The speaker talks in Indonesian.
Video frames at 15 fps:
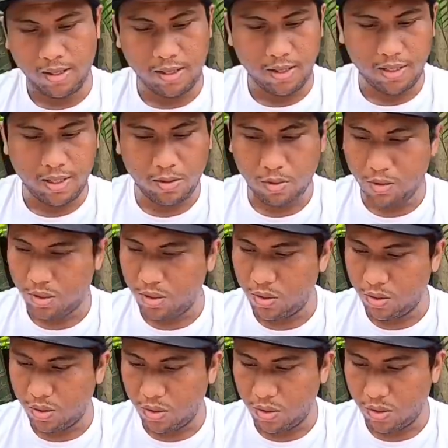ini
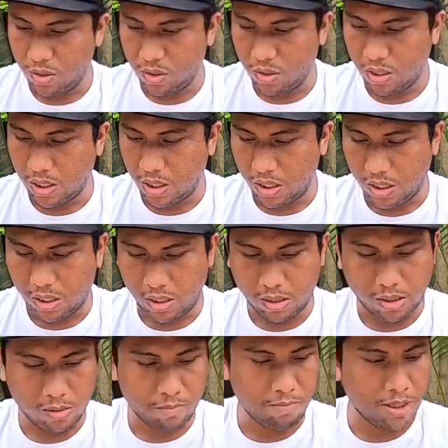untuk
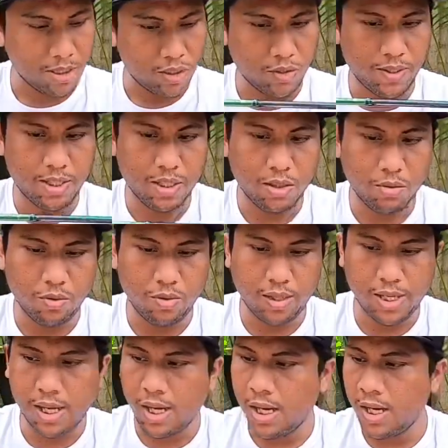uh,
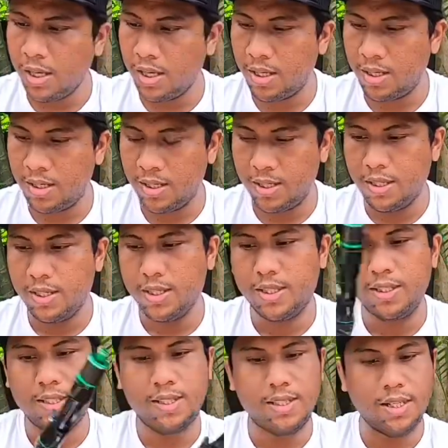udah
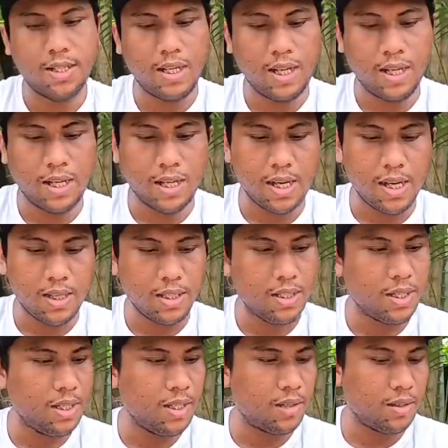sekarang
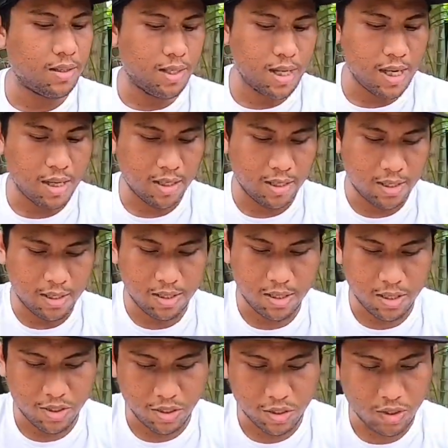kita
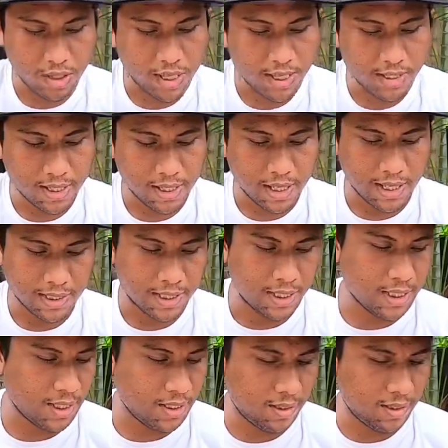ke jorannya guys